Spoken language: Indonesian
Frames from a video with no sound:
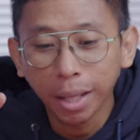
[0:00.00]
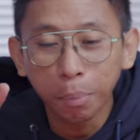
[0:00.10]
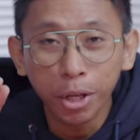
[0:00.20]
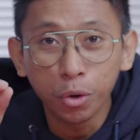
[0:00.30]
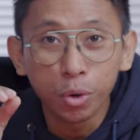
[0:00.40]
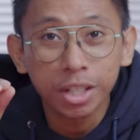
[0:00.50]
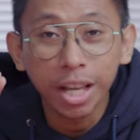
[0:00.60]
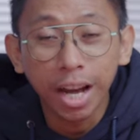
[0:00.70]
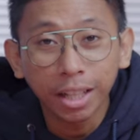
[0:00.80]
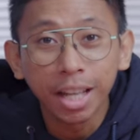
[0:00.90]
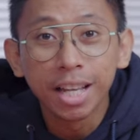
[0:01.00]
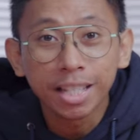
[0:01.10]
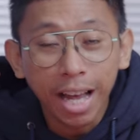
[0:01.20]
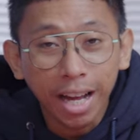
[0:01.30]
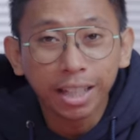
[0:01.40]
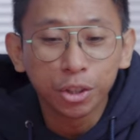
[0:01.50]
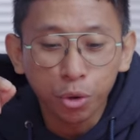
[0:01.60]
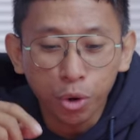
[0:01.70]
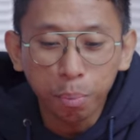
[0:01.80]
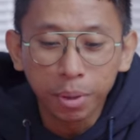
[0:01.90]
tapi ini udah sangat sangat
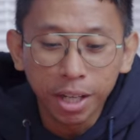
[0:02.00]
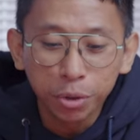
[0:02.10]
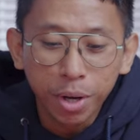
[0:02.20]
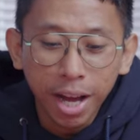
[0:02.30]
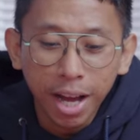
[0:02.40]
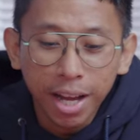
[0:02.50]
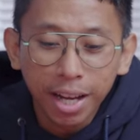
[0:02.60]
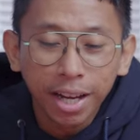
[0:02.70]
cukup dan juga